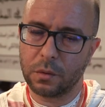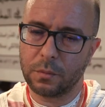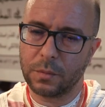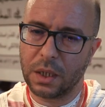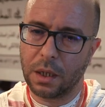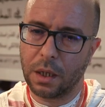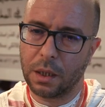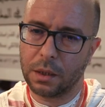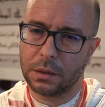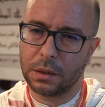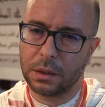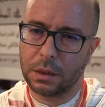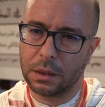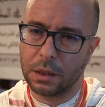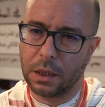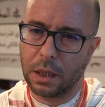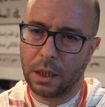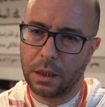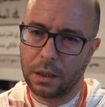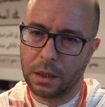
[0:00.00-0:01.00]
من
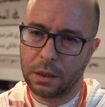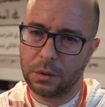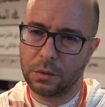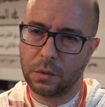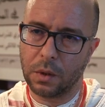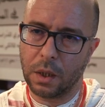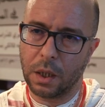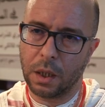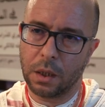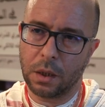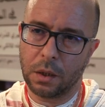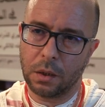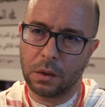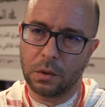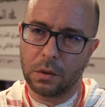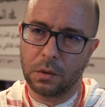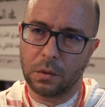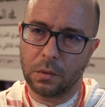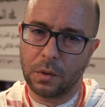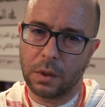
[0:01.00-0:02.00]
هذه الندوة
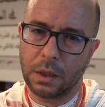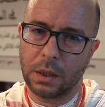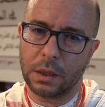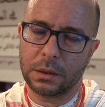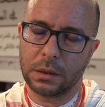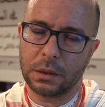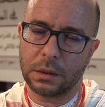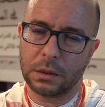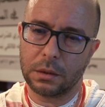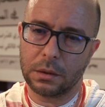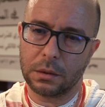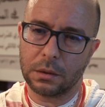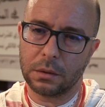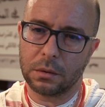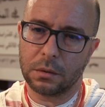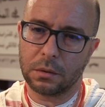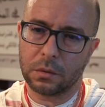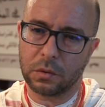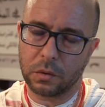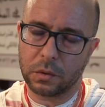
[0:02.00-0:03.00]

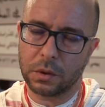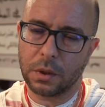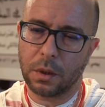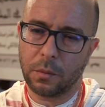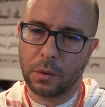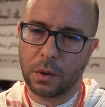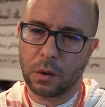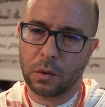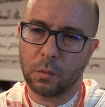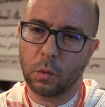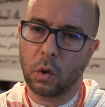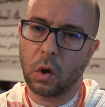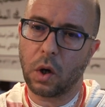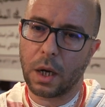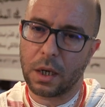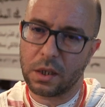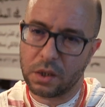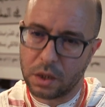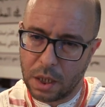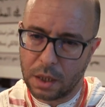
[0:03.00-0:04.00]
والتي تعتبر
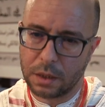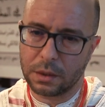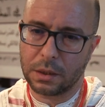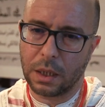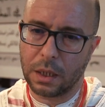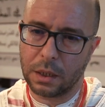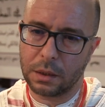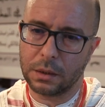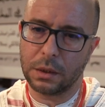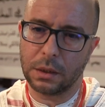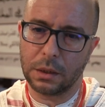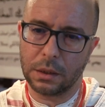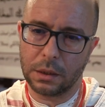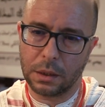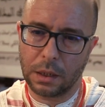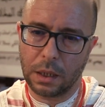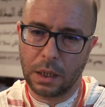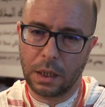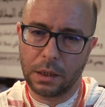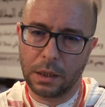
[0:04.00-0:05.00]
مخرجات
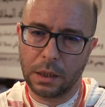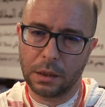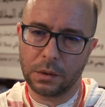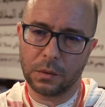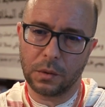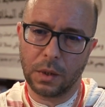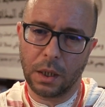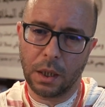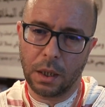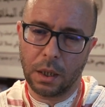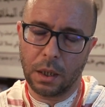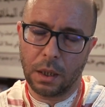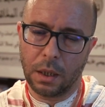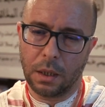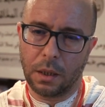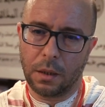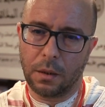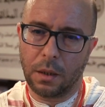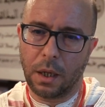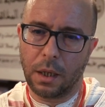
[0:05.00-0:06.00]
هذه الندوة
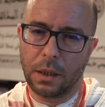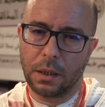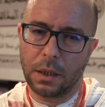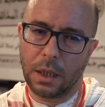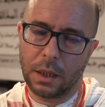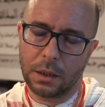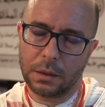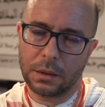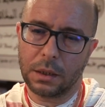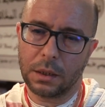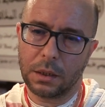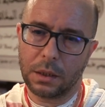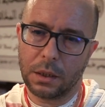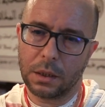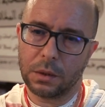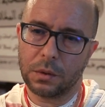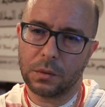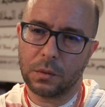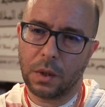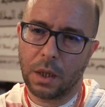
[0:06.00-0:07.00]
أن هذه
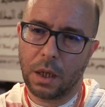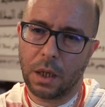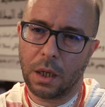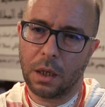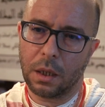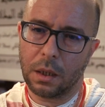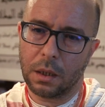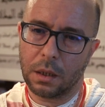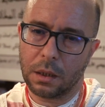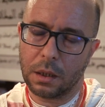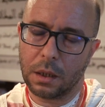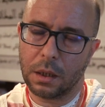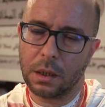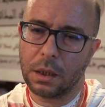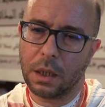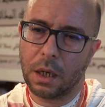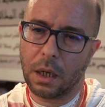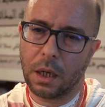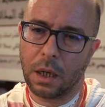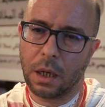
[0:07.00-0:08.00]
الندوة
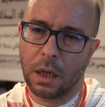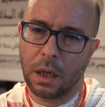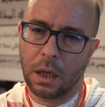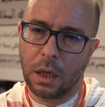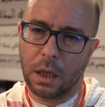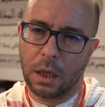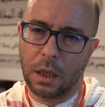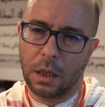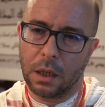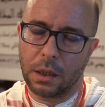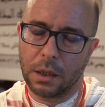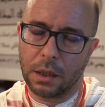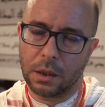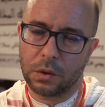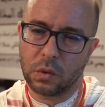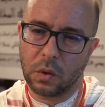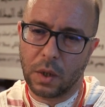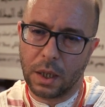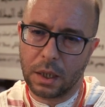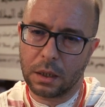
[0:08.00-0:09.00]
هي هي
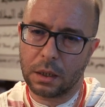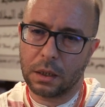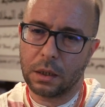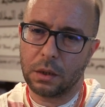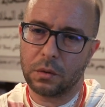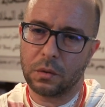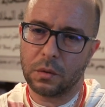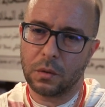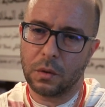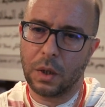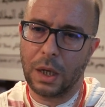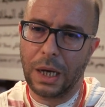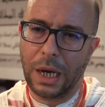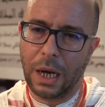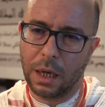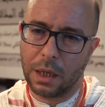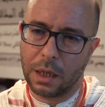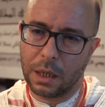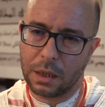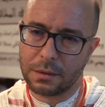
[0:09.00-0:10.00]
تؤكد
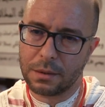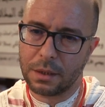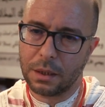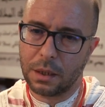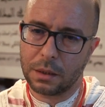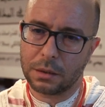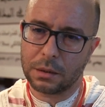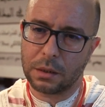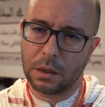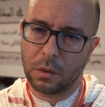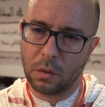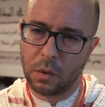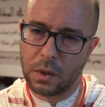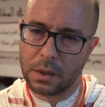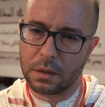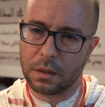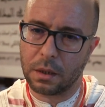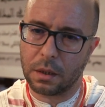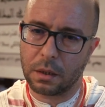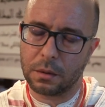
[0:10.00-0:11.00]
على صلة
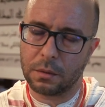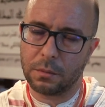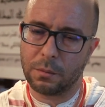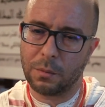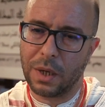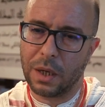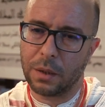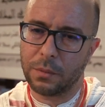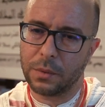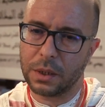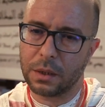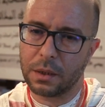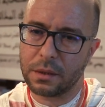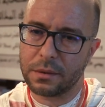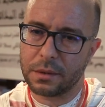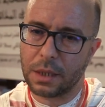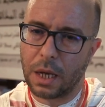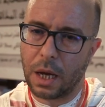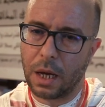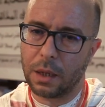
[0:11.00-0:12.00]
الوصل ما بين
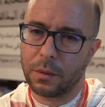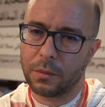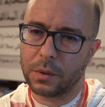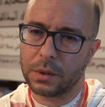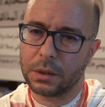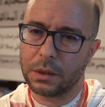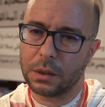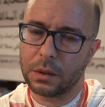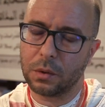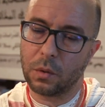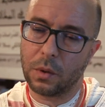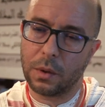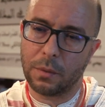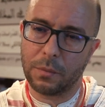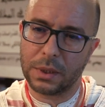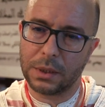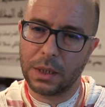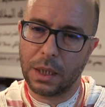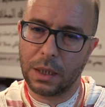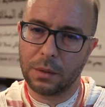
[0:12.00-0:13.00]
الصحابة
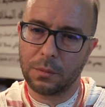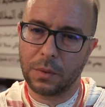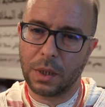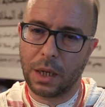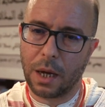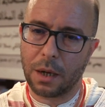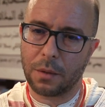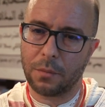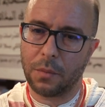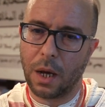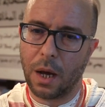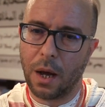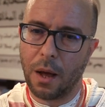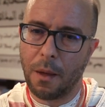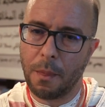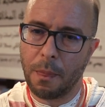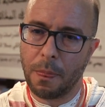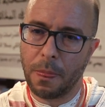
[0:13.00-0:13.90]
والمذاهب الأربعة